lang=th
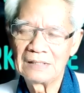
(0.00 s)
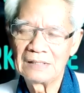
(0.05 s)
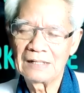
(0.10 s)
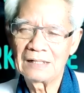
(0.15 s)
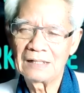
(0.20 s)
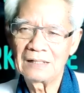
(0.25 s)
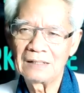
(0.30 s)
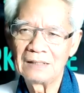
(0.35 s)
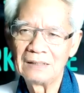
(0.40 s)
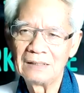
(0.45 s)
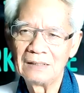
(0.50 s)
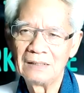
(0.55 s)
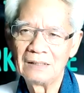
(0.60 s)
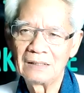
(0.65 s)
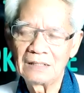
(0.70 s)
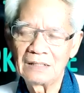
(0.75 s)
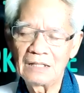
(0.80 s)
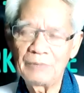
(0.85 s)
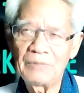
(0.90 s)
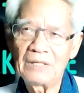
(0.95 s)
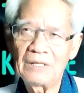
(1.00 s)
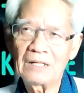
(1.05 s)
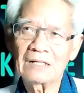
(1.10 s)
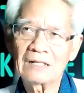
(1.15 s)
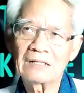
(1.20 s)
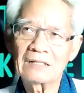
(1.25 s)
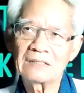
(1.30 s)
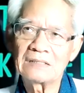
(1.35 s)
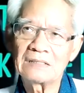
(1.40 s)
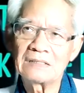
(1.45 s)
นะที่มี
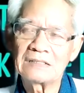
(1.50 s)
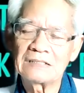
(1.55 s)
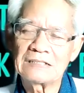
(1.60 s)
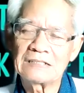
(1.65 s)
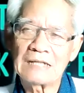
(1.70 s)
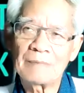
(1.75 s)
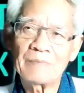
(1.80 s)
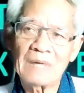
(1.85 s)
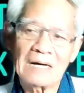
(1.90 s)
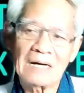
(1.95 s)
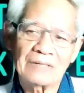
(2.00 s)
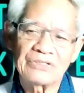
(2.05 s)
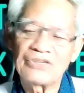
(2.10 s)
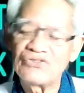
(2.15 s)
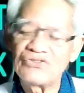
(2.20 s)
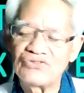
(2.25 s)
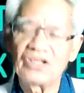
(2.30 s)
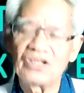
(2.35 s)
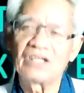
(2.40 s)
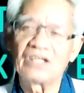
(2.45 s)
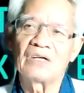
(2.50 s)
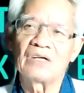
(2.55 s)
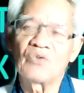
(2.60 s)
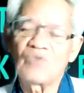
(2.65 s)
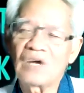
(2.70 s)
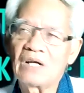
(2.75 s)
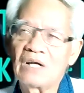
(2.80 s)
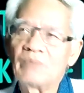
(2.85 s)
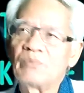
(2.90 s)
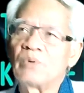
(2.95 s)
จำกัดจริงๆเนี่ย
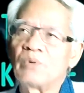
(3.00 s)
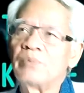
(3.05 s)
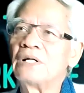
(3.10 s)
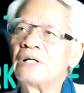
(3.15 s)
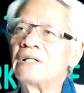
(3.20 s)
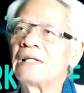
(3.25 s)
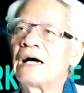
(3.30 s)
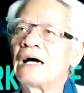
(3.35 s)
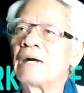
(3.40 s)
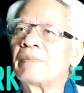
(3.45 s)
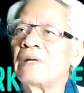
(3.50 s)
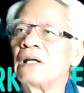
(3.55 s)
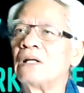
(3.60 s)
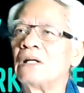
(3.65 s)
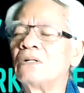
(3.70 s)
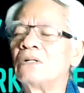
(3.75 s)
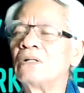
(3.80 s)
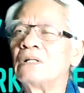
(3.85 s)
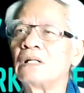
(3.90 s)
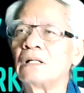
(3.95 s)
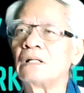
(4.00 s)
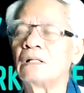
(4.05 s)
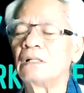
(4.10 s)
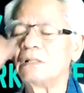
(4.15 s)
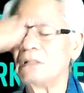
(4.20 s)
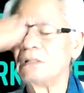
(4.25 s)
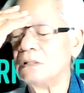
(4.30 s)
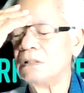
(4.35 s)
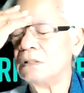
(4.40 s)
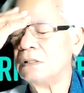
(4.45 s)
วันนั้นผมเดินทางไปไหนก็เดี๋ยว
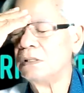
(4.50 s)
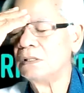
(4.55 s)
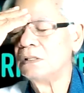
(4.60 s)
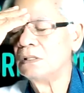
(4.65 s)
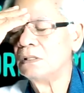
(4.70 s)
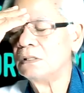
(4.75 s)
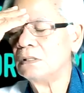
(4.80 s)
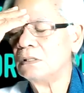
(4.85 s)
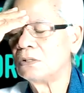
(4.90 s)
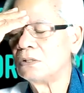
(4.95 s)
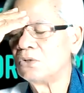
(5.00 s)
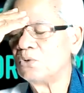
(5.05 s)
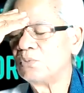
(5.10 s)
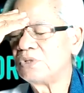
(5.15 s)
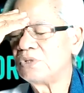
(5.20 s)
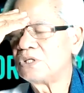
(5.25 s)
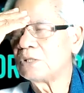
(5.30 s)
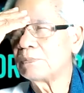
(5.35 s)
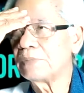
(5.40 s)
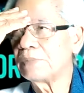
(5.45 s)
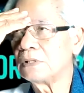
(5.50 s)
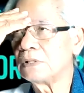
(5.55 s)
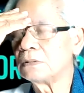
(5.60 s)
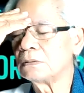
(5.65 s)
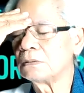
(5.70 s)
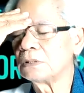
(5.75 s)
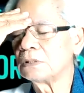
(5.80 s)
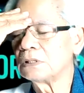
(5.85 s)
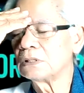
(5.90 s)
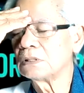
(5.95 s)
ดูมันจะเป็น
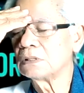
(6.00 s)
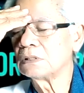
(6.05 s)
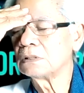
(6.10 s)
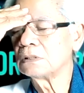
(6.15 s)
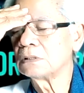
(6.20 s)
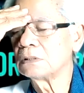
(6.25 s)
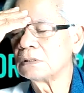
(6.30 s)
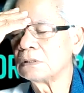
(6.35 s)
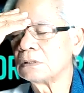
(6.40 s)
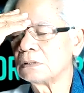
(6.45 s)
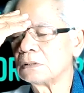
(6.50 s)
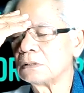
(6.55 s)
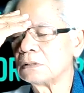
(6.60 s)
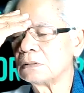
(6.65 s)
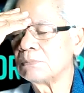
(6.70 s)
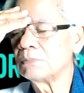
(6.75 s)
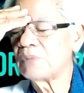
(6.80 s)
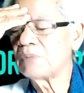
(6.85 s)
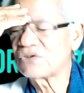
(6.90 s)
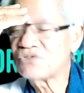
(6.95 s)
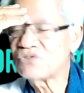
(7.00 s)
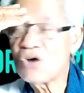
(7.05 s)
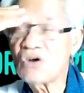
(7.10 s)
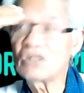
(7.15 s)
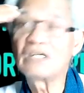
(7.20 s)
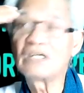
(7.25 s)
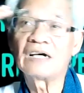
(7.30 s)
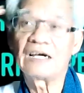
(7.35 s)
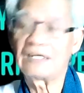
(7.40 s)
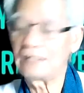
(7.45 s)
ปากช่อง
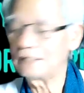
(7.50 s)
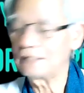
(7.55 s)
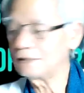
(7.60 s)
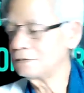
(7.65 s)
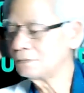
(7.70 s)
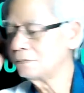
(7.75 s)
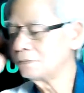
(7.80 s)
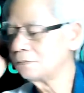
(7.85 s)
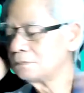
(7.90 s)
ยังไงเนี่ย